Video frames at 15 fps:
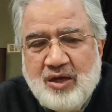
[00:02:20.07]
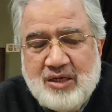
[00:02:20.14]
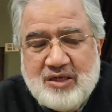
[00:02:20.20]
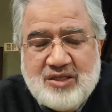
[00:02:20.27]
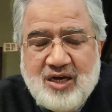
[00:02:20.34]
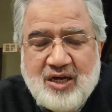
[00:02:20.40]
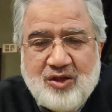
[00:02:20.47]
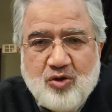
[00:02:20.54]
के
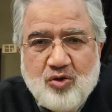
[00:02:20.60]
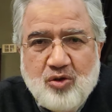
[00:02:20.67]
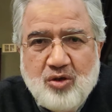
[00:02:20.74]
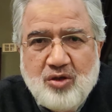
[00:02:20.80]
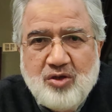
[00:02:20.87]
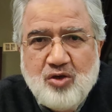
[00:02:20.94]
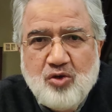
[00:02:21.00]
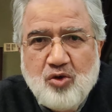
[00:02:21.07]
साथ
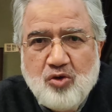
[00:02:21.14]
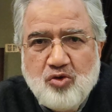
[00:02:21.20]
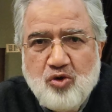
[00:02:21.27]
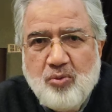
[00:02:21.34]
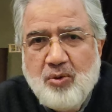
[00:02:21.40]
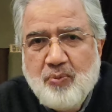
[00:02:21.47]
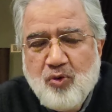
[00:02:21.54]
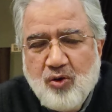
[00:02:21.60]
जो जो
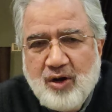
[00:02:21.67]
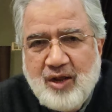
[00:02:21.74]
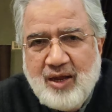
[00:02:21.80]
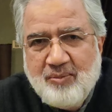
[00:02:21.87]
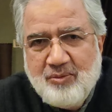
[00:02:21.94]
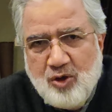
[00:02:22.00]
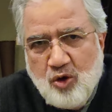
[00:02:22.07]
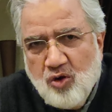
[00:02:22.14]
जो भी
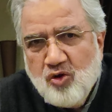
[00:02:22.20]
प्रोग्राम ये